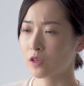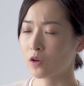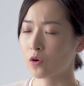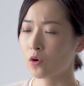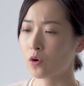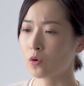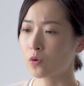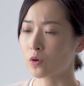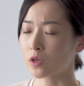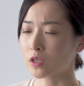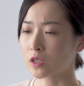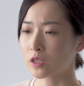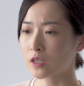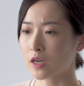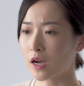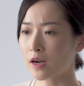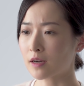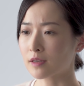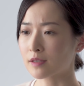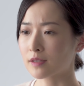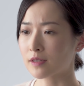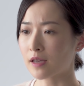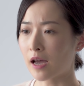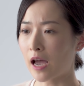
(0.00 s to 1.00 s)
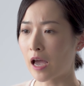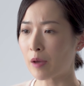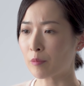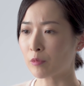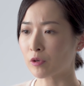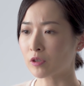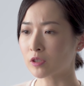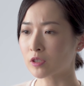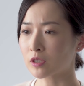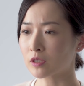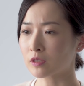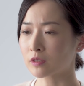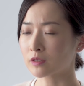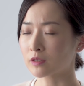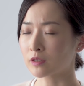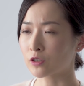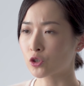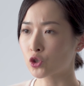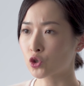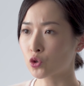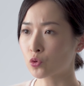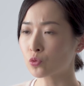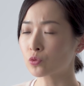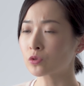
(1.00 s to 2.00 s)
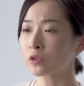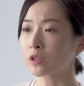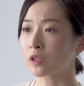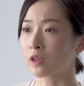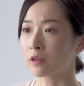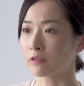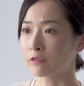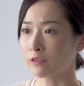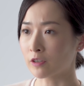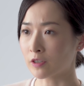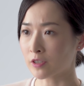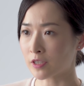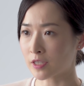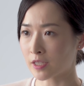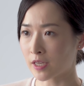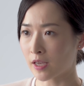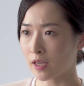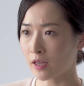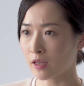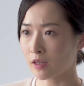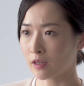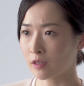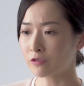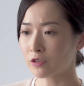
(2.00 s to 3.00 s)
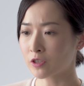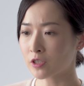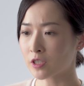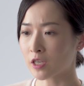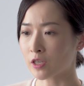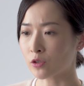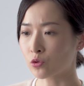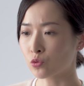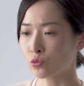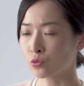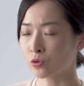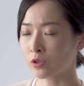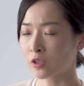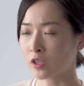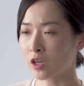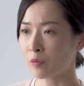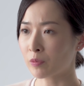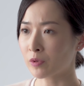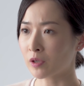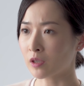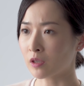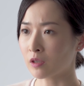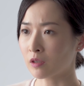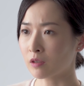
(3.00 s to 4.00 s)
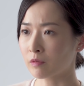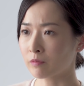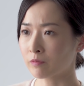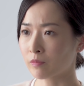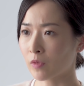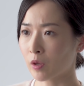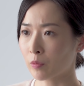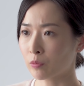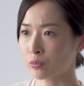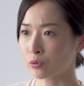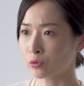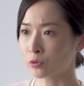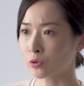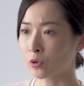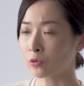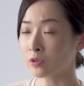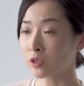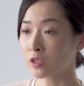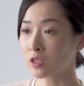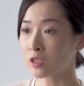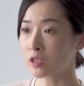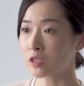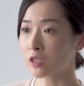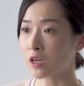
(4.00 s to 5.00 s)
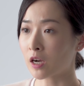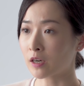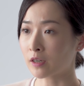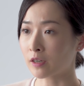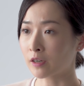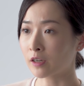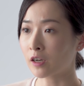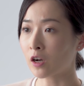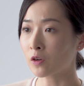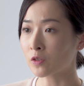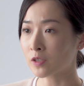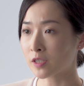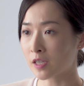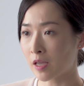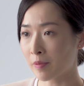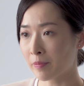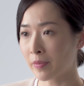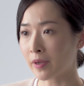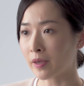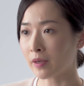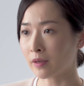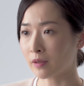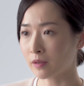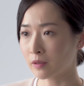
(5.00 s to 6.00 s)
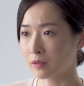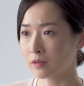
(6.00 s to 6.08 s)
结果我是阿尔茨海默症的中等风险，风险度呢要比普通的正常人高三倍。